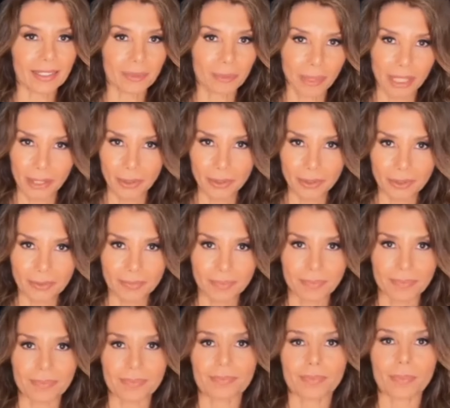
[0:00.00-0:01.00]
Bueno,
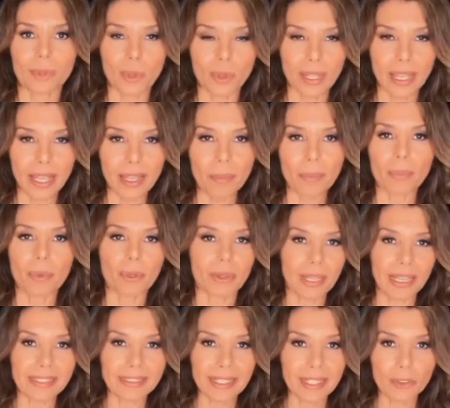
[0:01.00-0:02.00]
¿por qué?
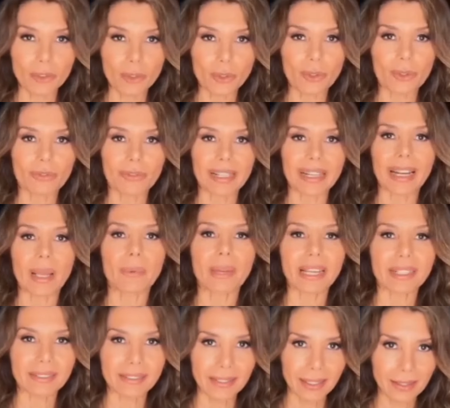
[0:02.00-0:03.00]
Porque intentó
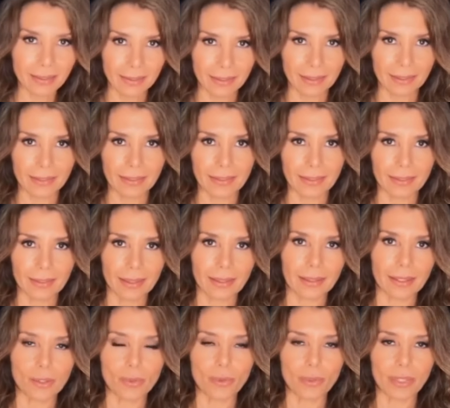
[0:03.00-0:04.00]
revertir
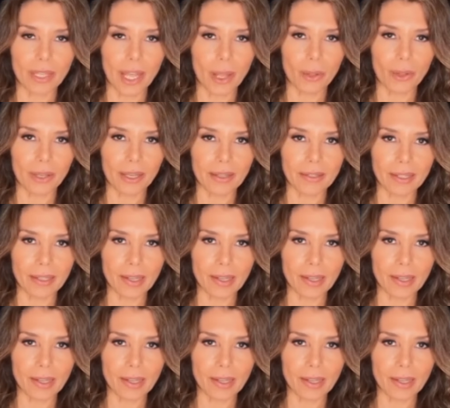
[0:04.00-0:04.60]
el resultado de las